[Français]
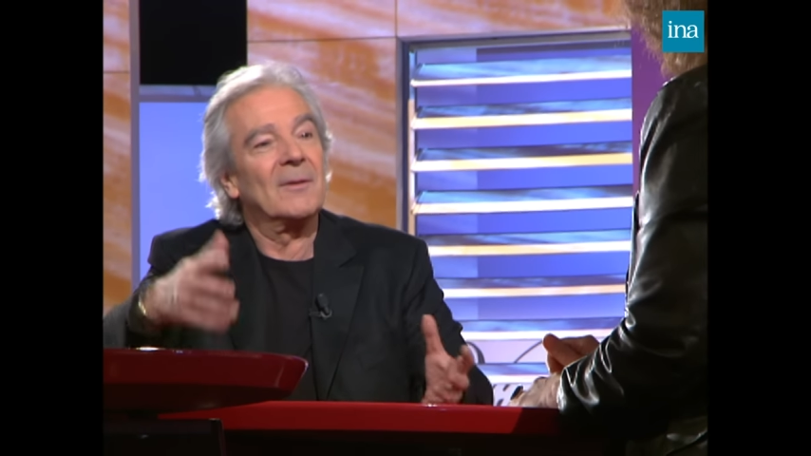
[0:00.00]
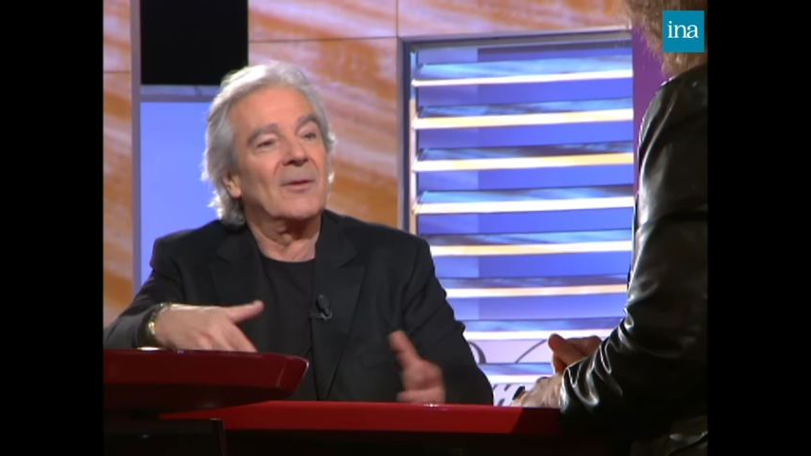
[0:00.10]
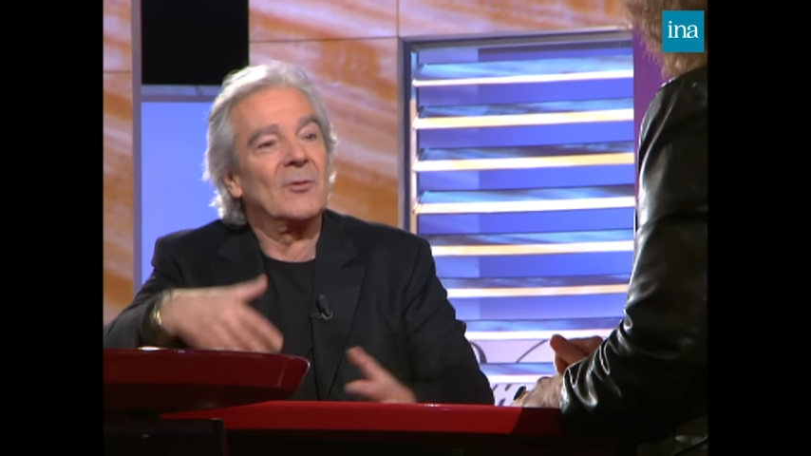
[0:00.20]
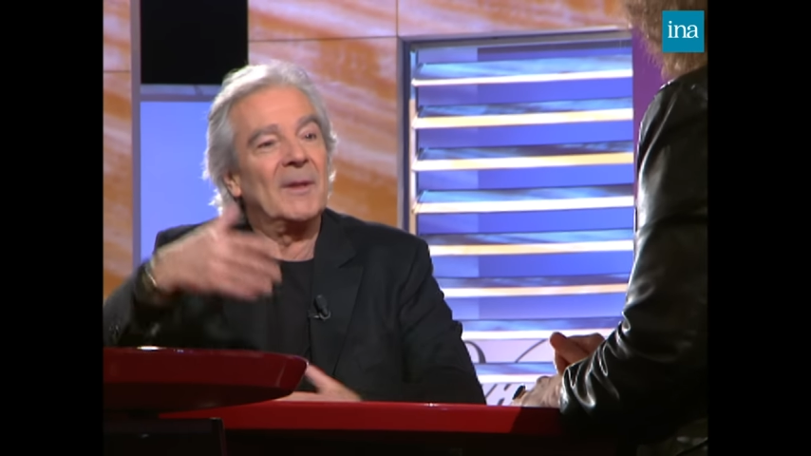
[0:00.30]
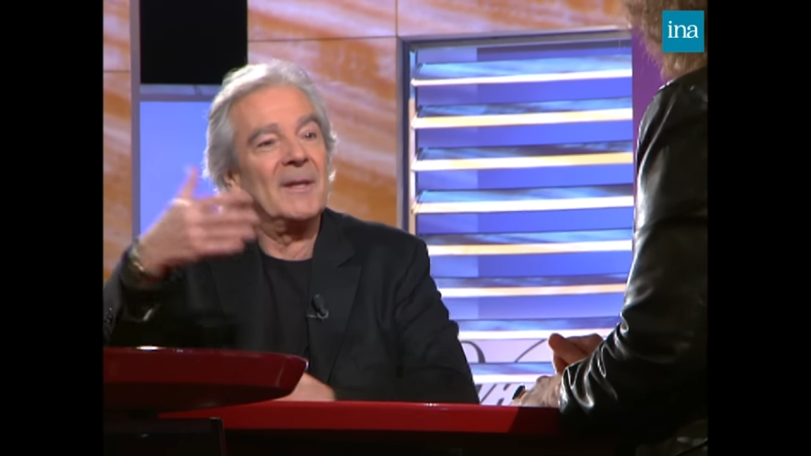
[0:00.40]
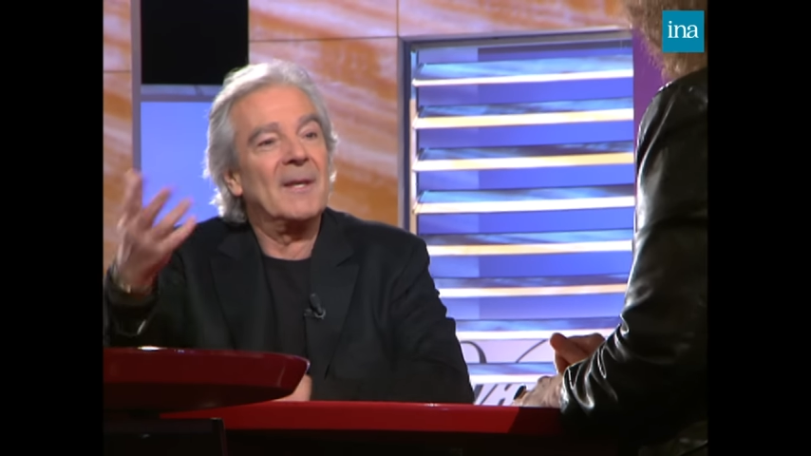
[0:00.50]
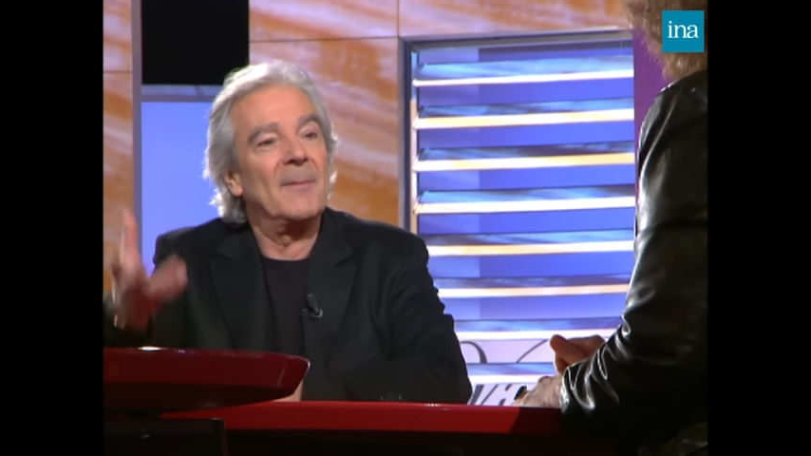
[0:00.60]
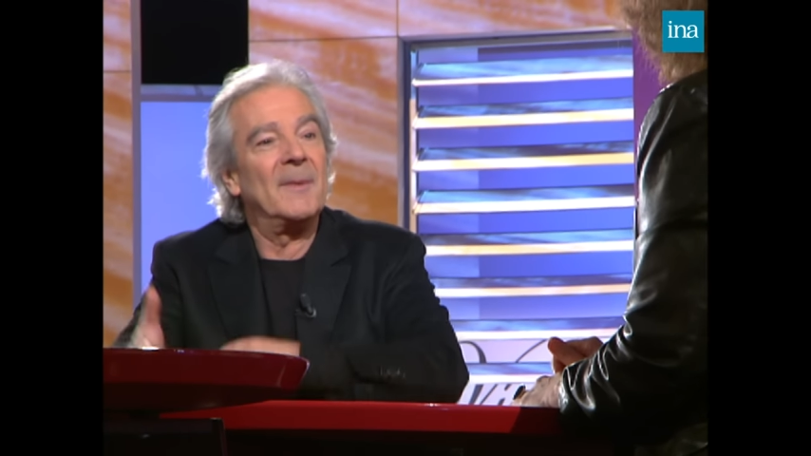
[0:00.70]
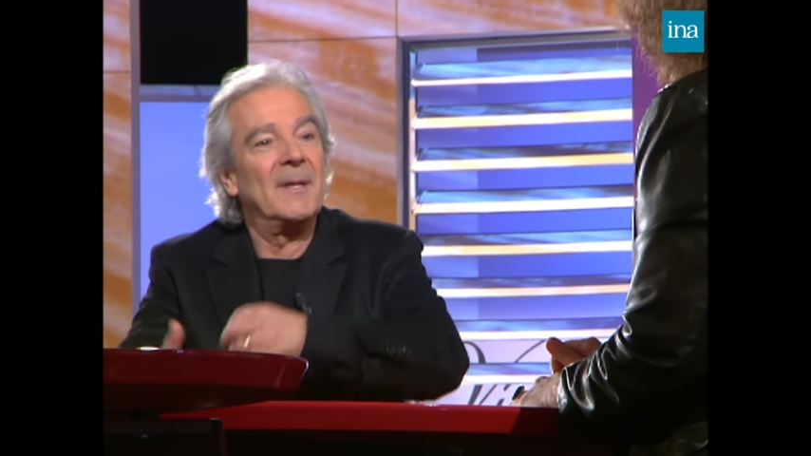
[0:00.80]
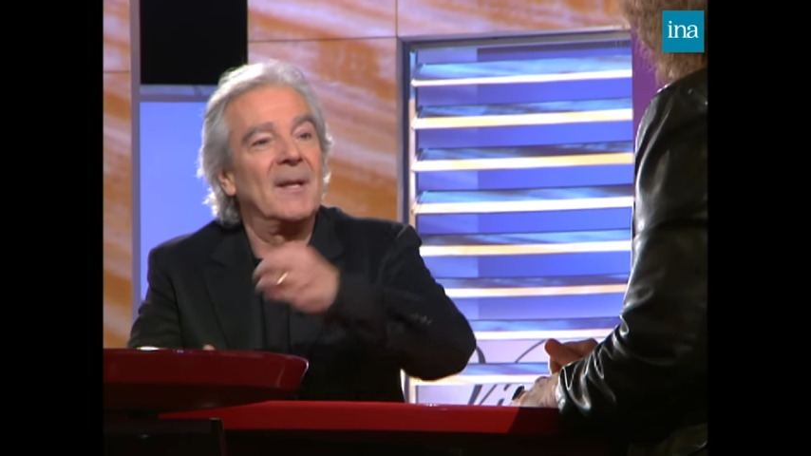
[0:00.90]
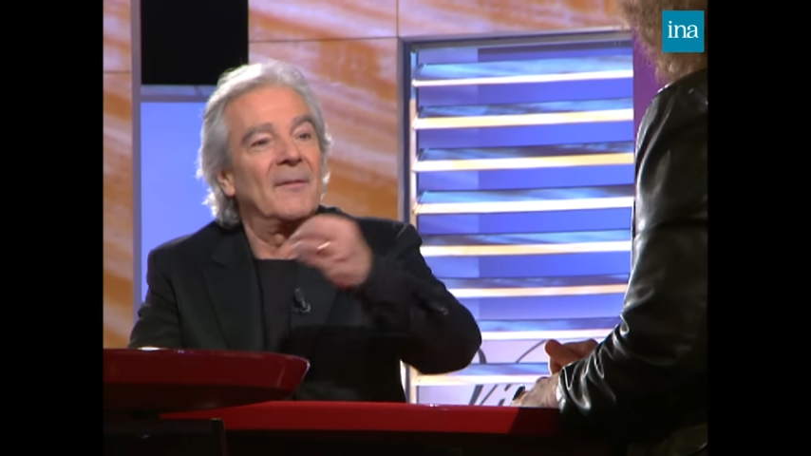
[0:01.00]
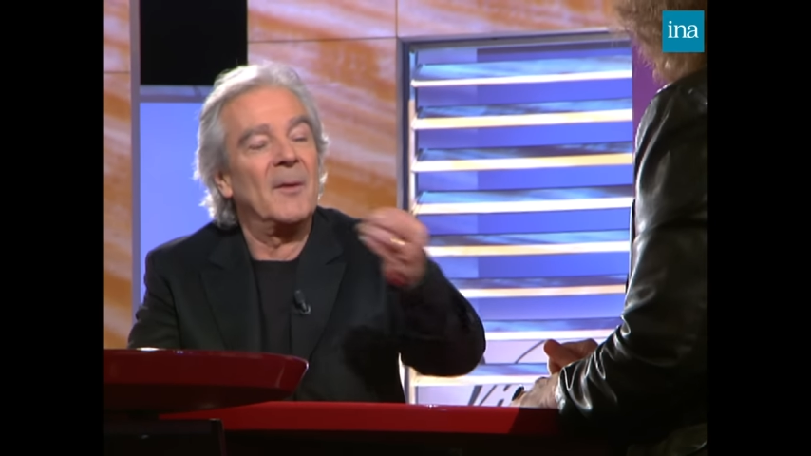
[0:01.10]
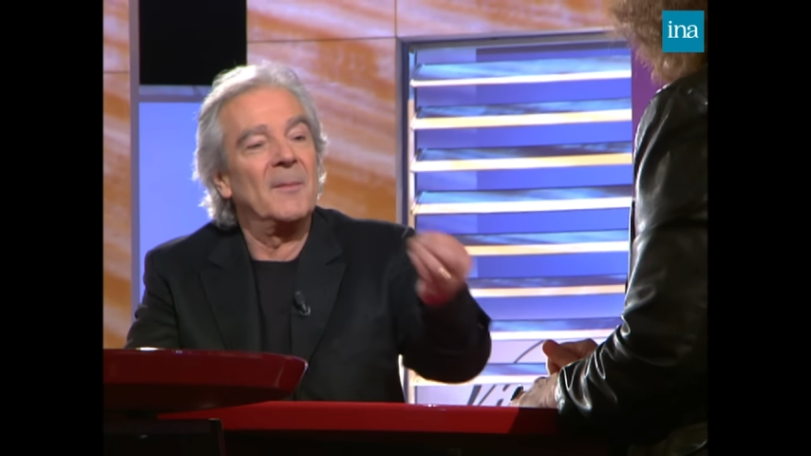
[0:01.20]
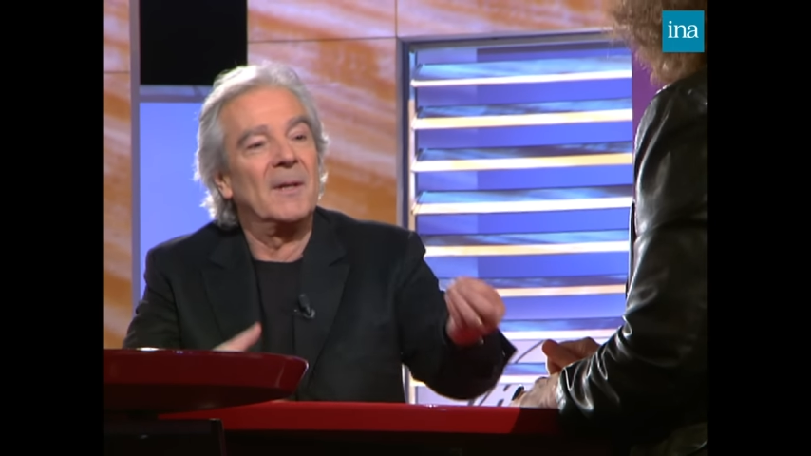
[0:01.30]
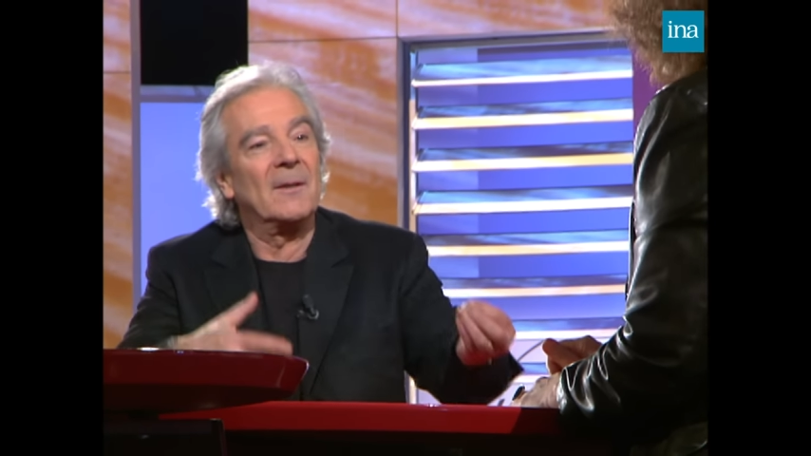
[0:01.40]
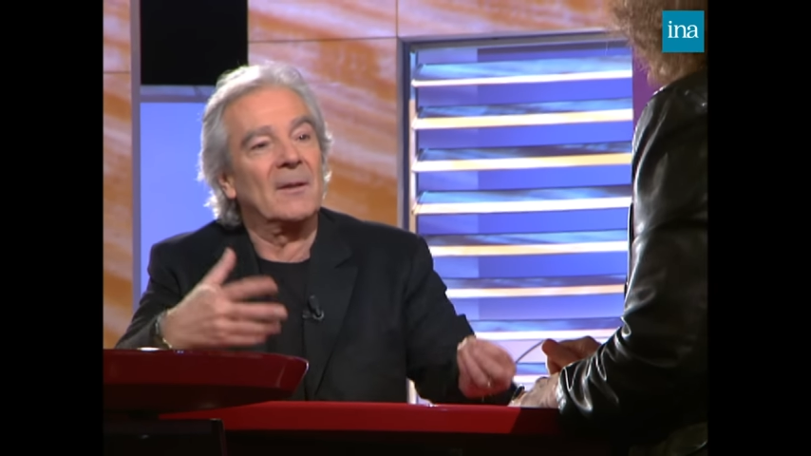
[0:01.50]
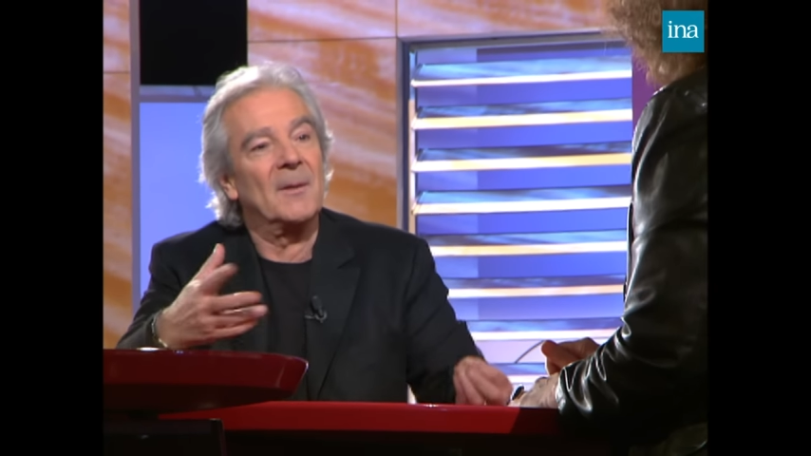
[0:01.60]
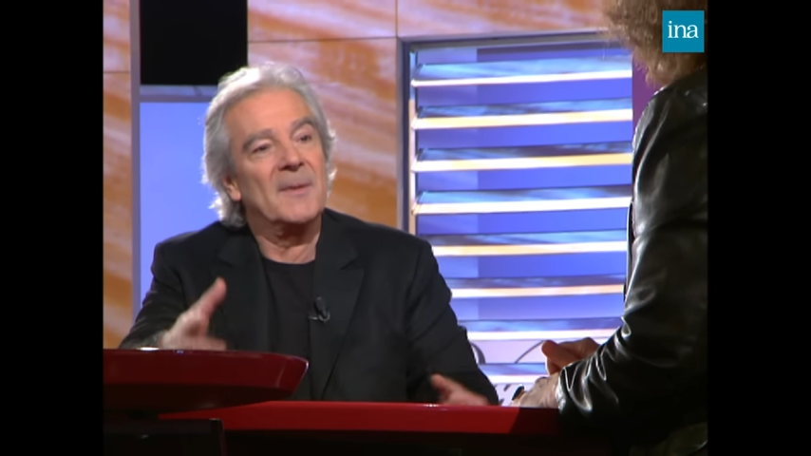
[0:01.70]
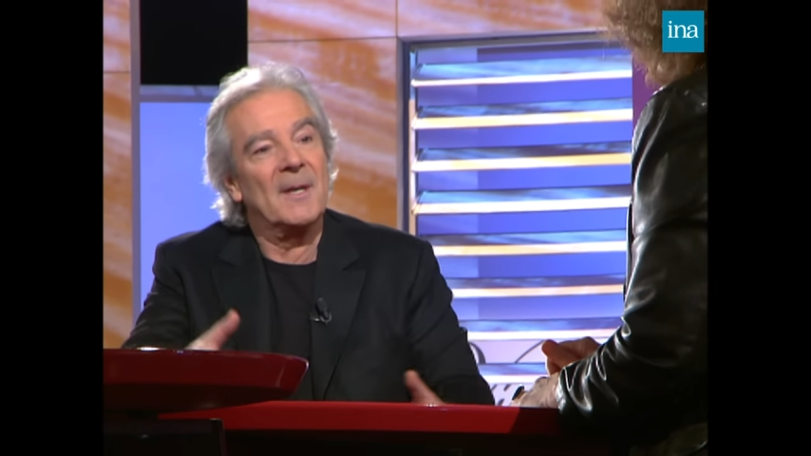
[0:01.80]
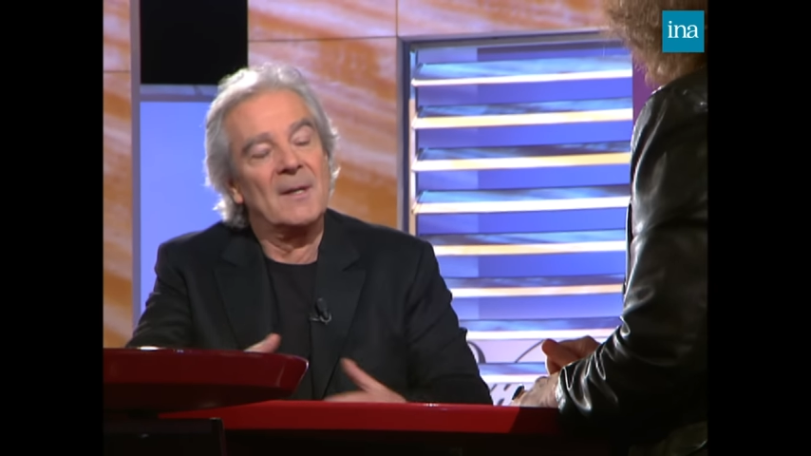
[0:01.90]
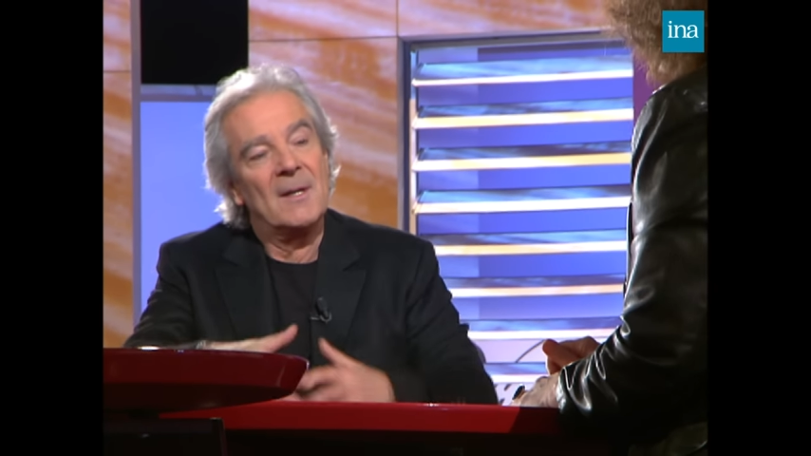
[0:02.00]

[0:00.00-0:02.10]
que ce soit des amis, de la famille, trucs comme ça,